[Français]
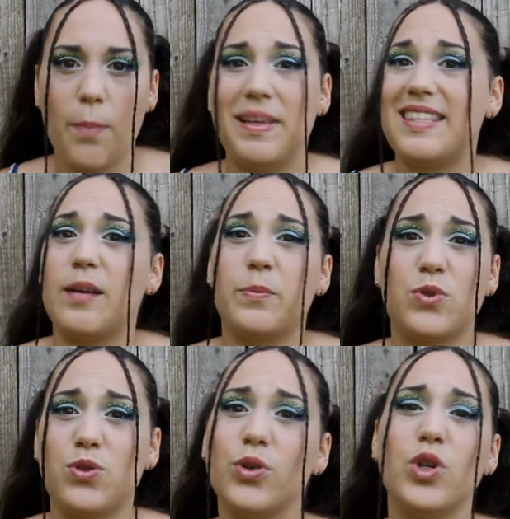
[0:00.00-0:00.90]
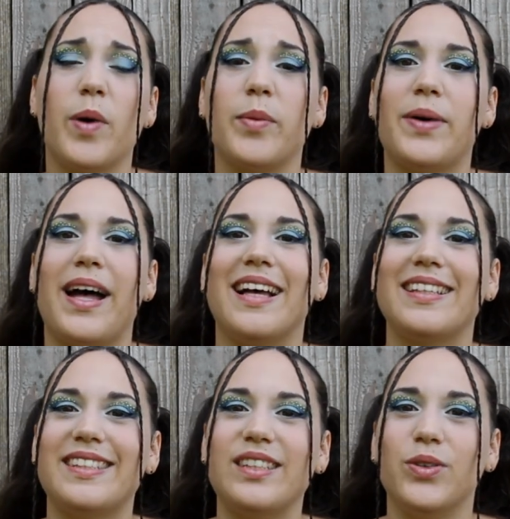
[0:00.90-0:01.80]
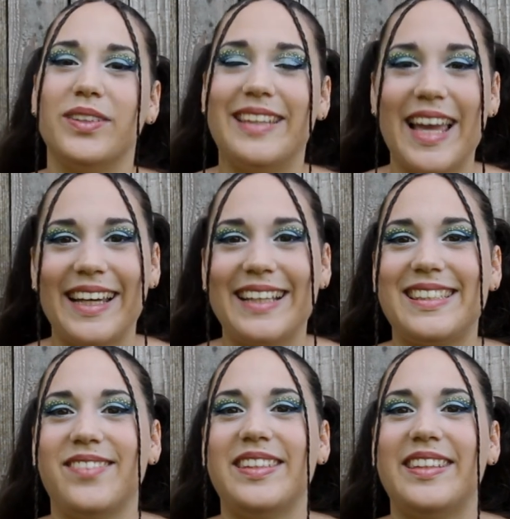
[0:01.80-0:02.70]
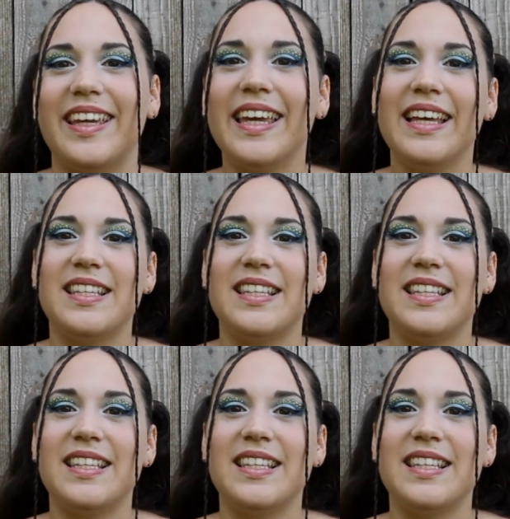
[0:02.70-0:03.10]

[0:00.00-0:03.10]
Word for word: mais c'est absolument pas un signe d'agressivité,